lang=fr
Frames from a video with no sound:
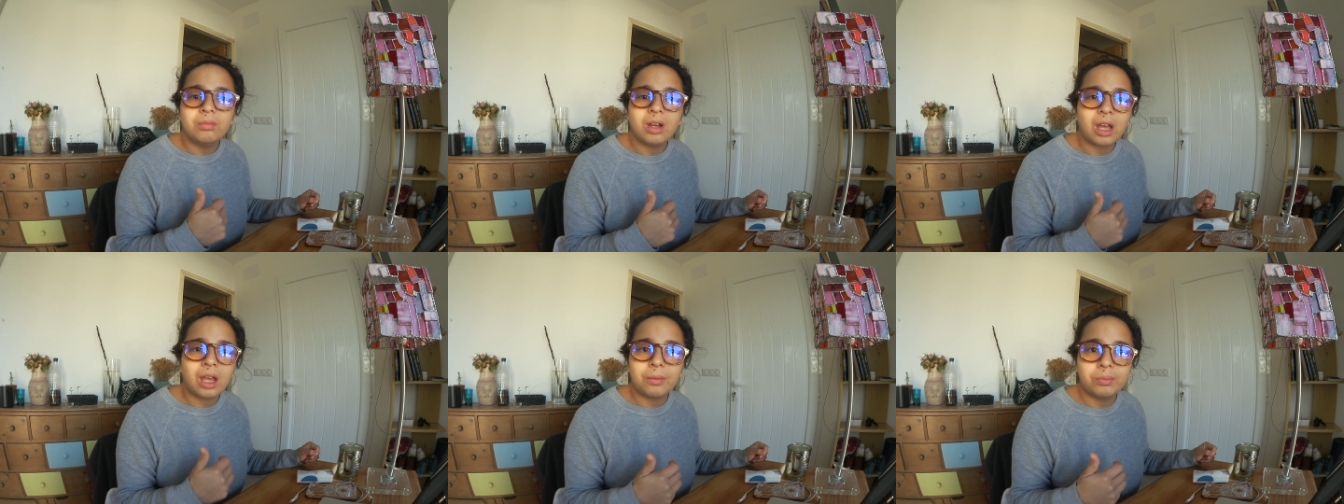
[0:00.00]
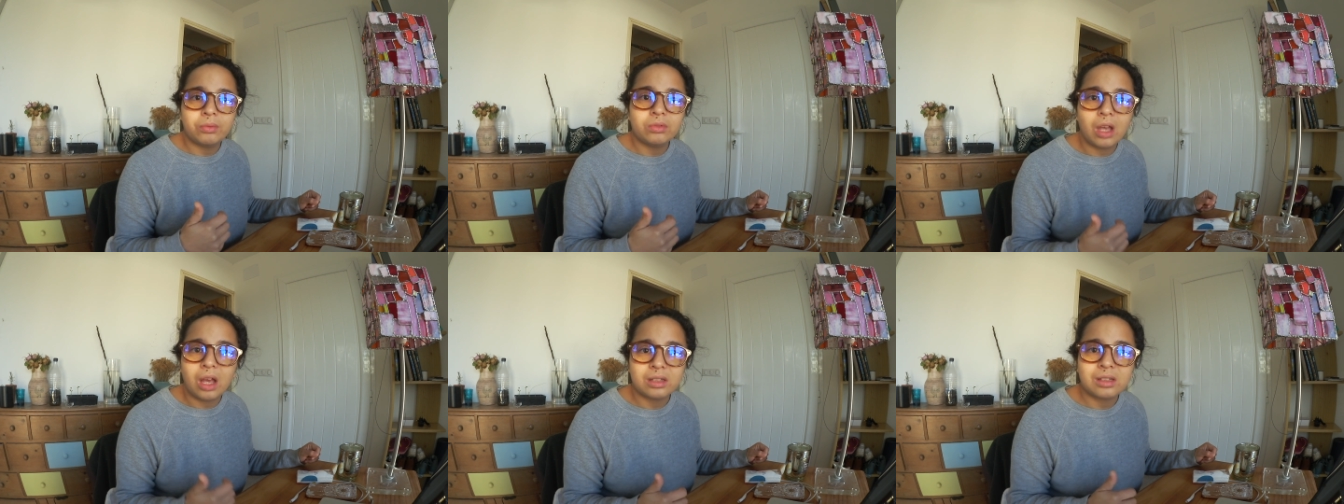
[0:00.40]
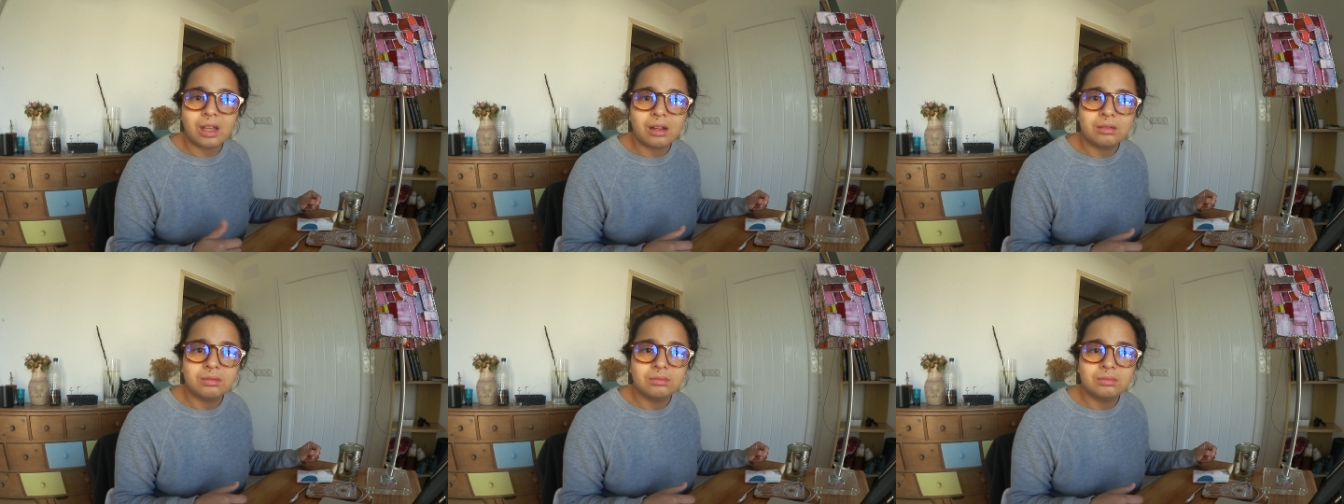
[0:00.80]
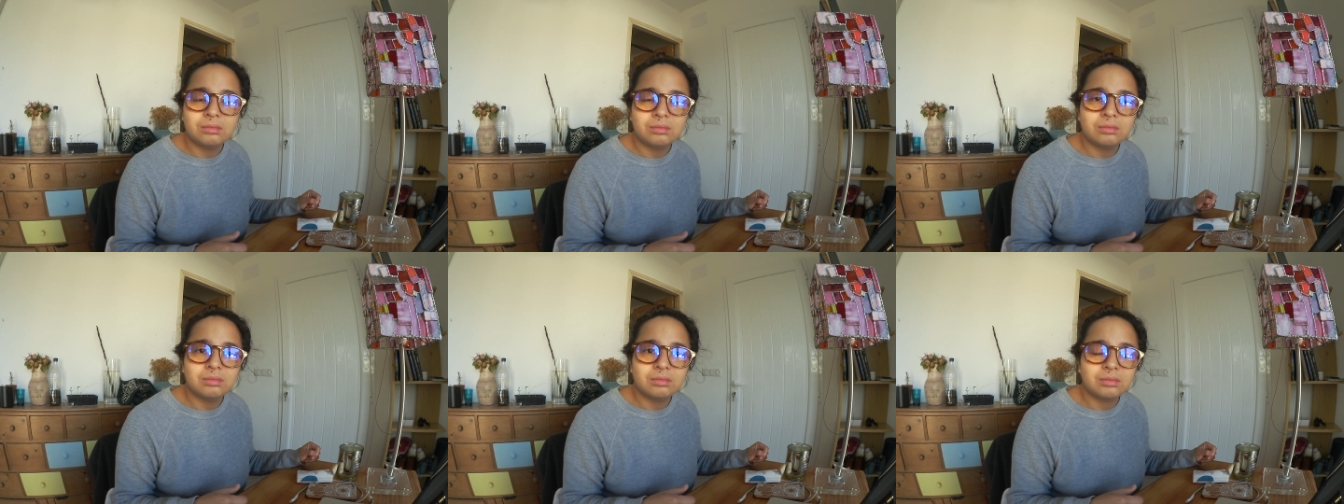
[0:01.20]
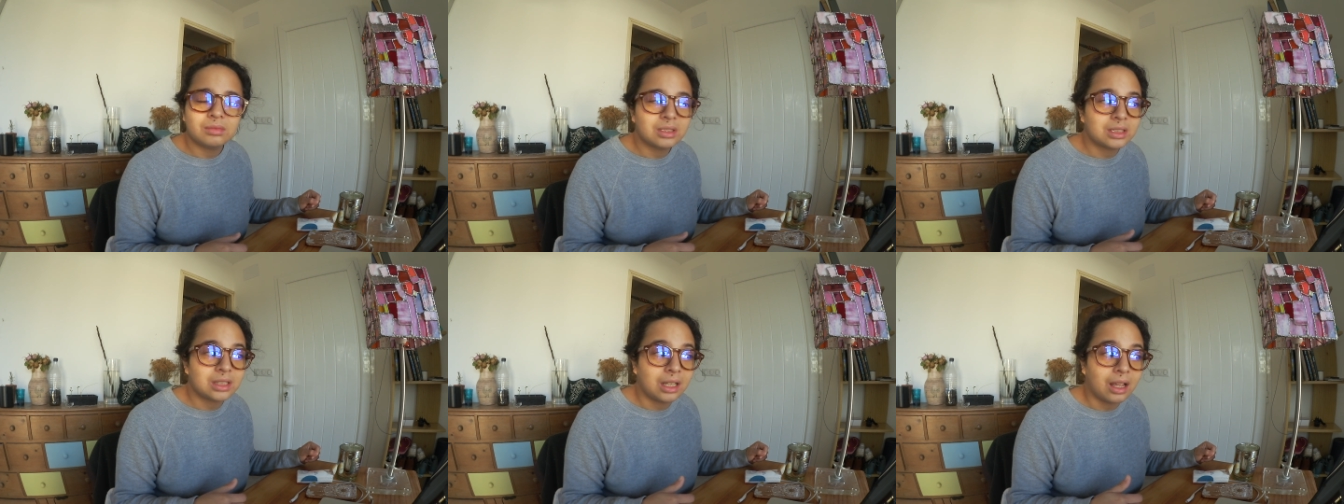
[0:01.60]
répondre à ça
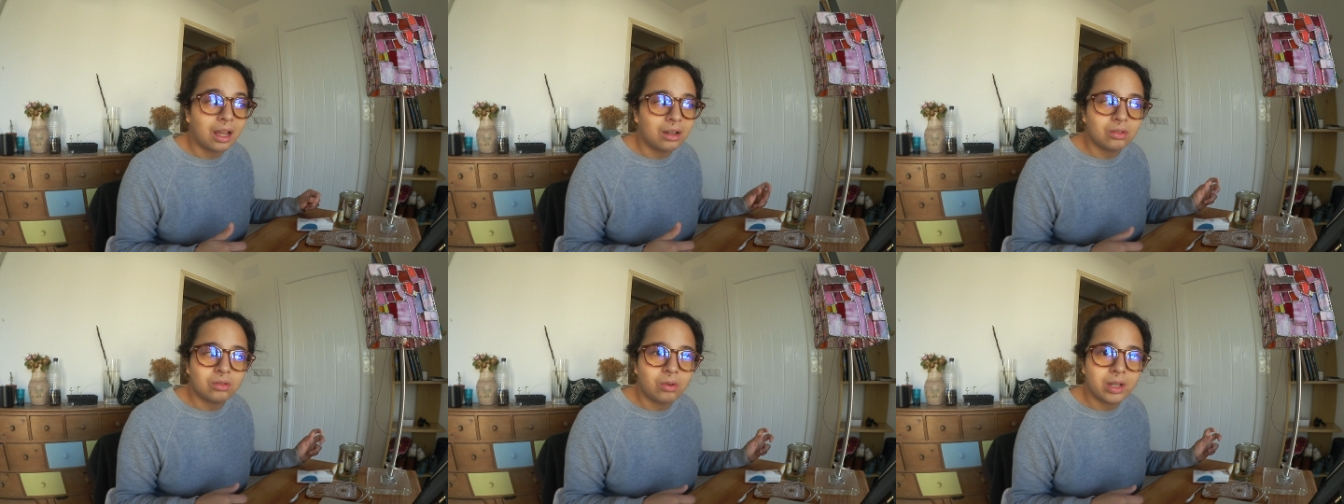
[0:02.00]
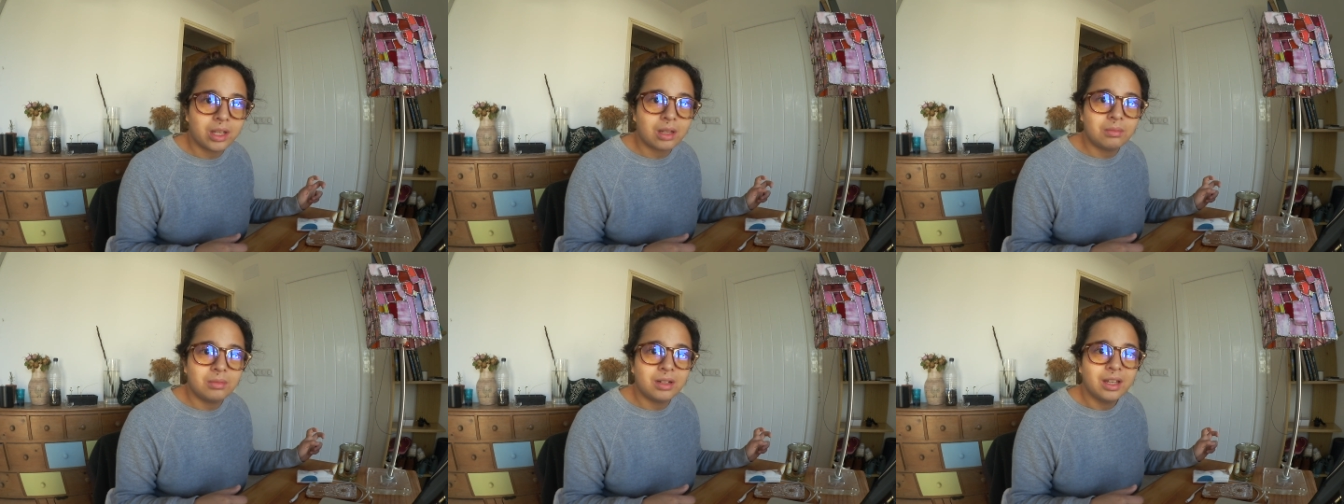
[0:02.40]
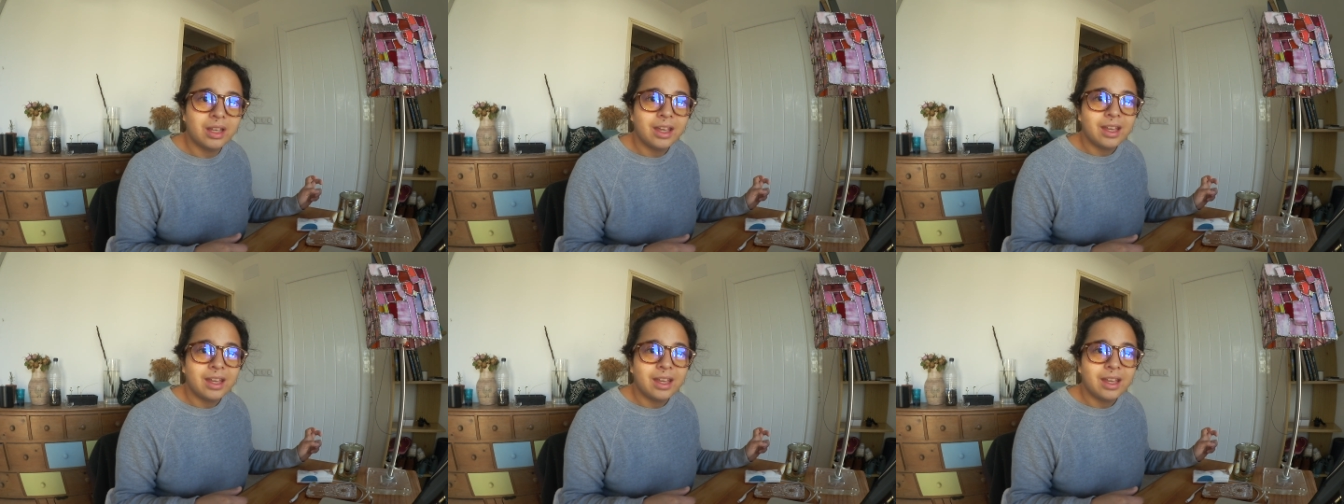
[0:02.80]
C'est incroyable.